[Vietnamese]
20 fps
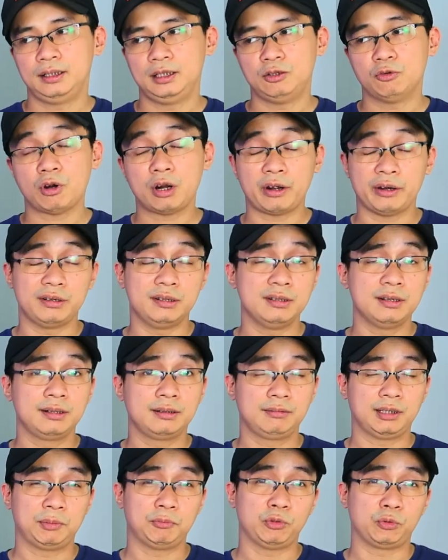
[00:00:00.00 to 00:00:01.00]
thì hoa hải
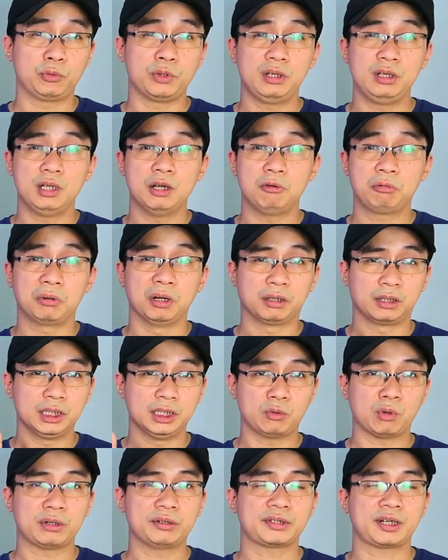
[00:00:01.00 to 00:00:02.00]
hương là một nguyên liệu cực
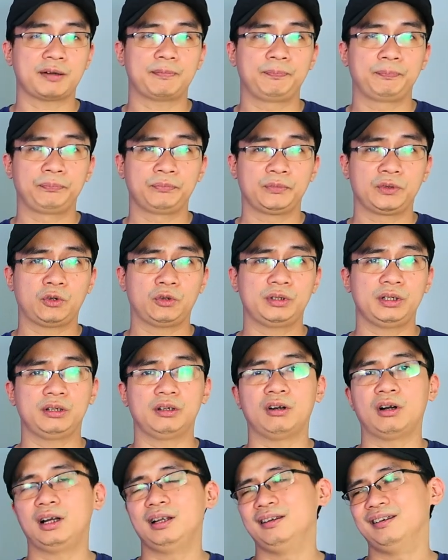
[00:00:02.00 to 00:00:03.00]
kỳ quan trọng có
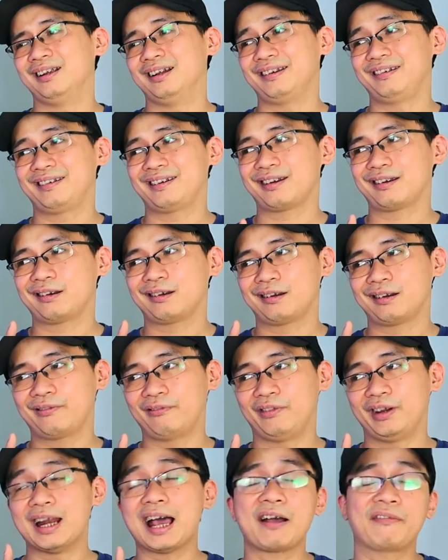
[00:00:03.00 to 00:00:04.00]
thể gọi là
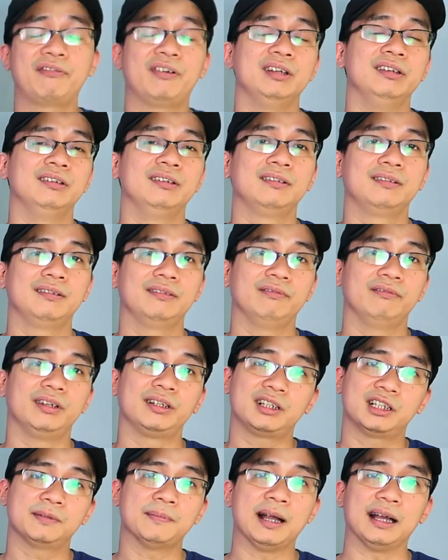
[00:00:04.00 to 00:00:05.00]
về đa phần
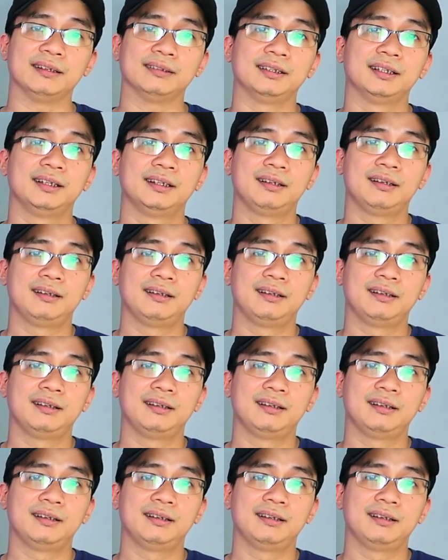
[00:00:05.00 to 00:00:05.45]
về cơ bản